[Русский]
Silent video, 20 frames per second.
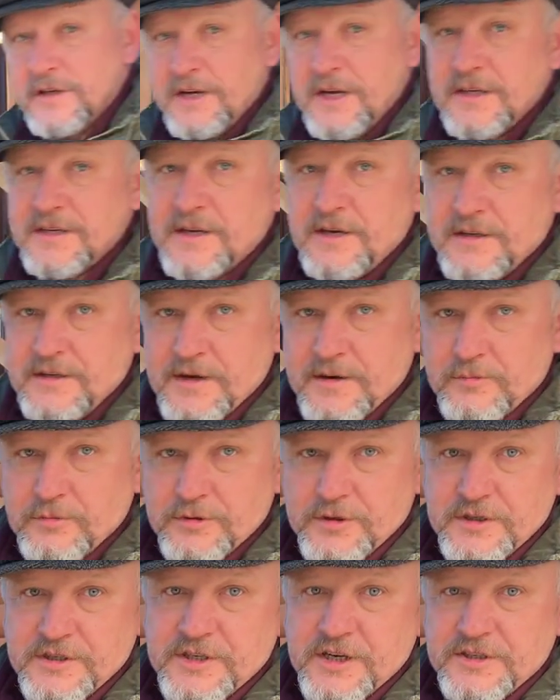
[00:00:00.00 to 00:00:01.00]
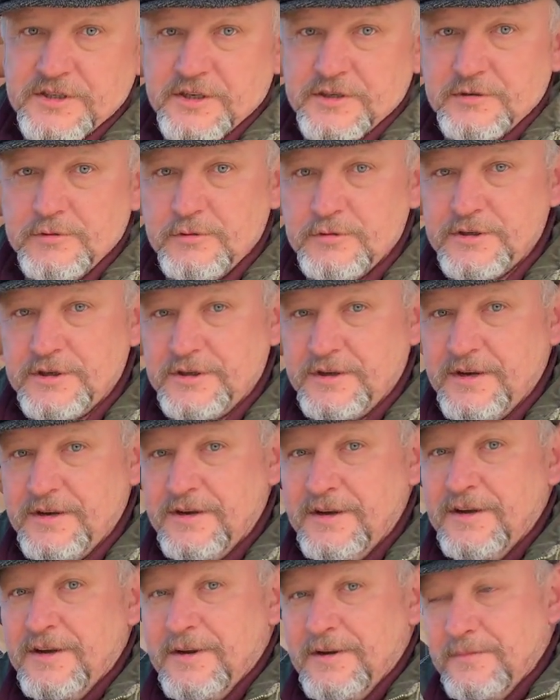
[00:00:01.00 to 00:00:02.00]
раз, когда будет чаша сложена,
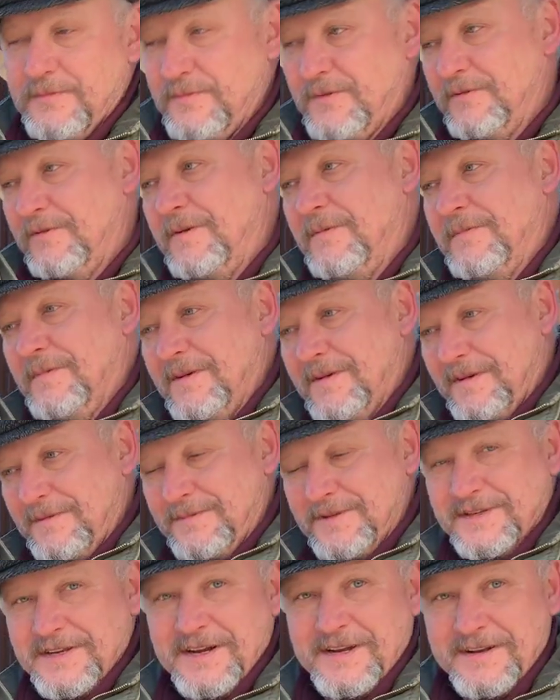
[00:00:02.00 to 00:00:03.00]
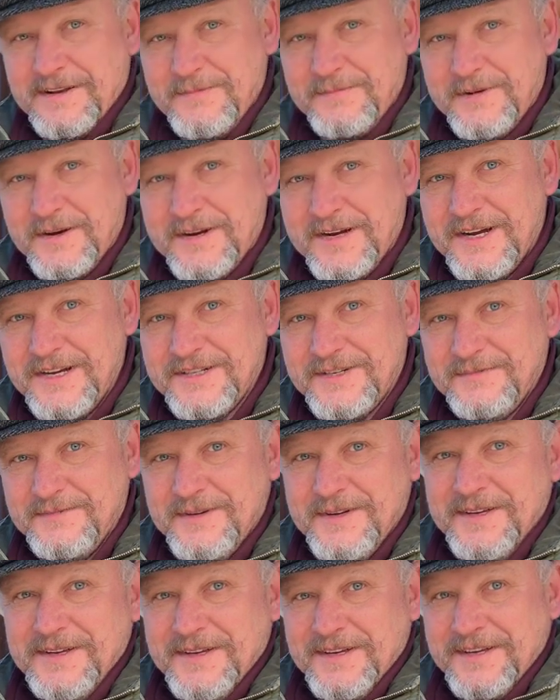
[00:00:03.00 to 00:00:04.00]
мы вам обязательно покажем
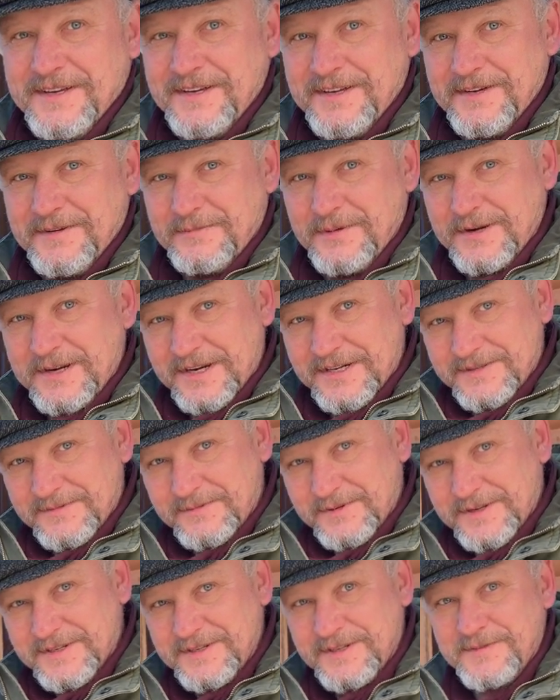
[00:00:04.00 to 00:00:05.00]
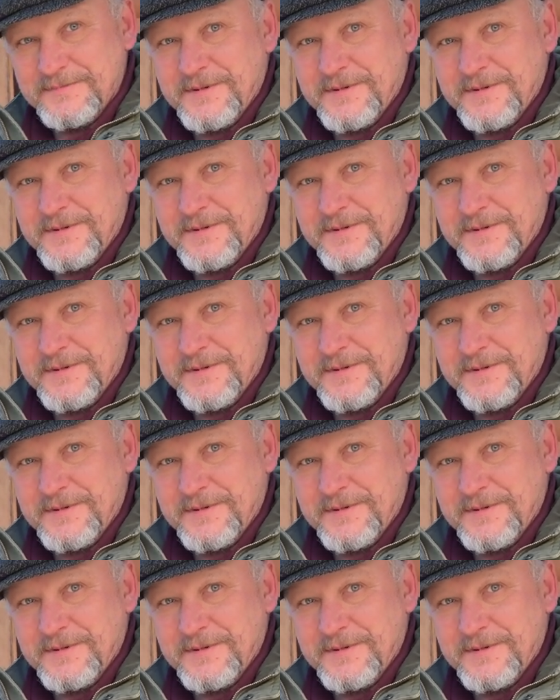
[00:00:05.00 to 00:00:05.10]
и покажем процесс